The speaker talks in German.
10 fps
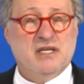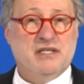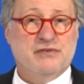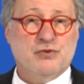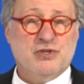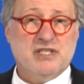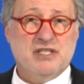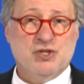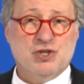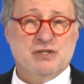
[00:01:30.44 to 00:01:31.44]
Die
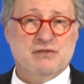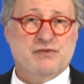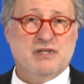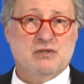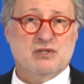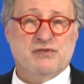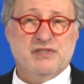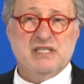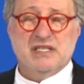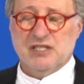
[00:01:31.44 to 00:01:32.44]
frühgriechische
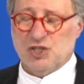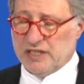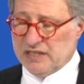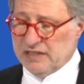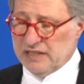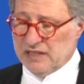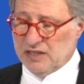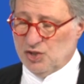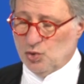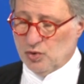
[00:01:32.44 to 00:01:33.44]
Philosophie entstand in
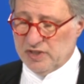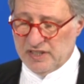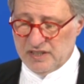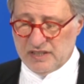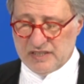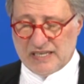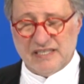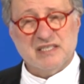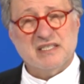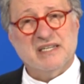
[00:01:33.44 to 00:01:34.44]
Ionien, das
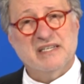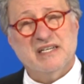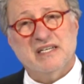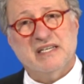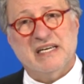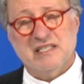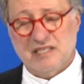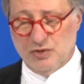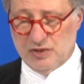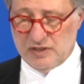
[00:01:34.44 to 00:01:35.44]
heißt an der
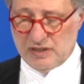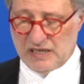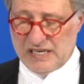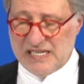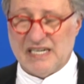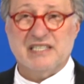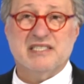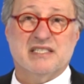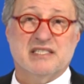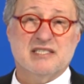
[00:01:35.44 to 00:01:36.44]
Ägäisküste
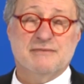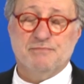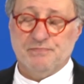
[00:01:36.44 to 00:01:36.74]
Kleinasiens.